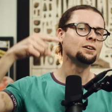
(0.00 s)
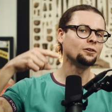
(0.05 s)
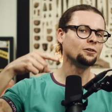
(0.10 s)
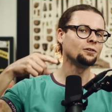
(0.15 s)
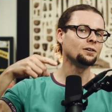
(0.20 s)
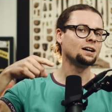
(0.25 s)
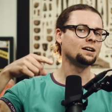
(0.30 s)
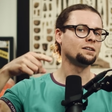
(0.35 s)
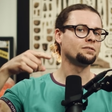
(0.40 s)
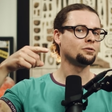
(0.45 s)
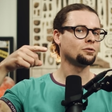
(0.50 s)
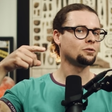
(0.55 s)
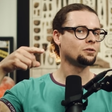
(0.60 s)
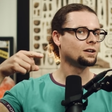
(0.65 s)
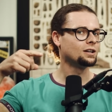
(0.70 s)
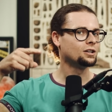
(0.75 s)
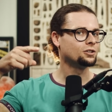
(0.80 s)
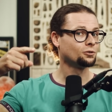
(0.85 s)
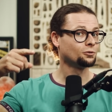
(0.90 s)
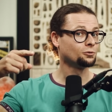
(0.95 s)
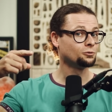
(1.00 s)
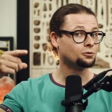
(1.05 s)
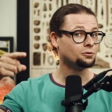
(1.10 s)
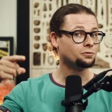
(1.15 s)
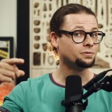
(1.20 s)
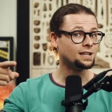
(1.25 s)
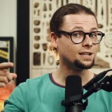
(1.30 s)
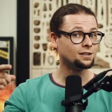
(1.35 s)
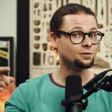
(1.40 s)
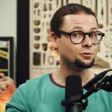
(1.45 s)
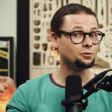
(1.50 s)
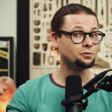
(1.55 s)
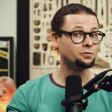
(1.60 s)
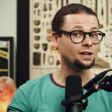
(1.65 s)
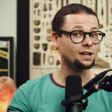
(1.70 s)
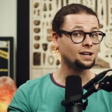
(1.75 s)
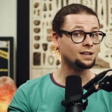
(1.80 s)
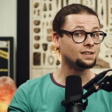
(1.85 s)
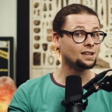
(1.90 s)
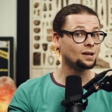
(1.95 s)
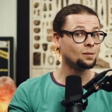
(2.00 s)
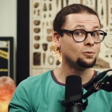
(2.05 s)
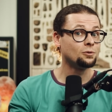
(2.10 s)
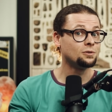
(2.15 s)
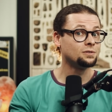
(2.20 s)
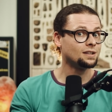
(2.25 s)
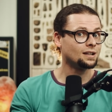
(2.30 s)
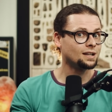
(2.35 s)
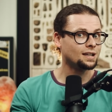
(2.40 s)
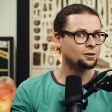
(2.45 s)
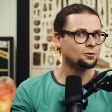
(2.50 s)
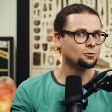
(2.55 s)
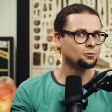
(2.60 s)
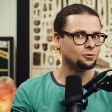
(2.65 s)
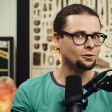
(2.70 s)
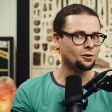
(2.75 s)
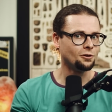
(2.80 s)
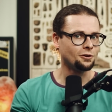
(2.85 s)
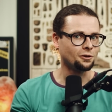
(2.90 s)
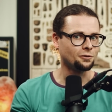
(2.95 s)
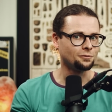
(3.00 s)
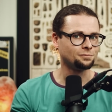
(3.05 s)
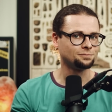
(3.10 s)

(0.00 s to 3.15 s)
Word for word: ans avant que les gens deviennent de véritables agriculteurs.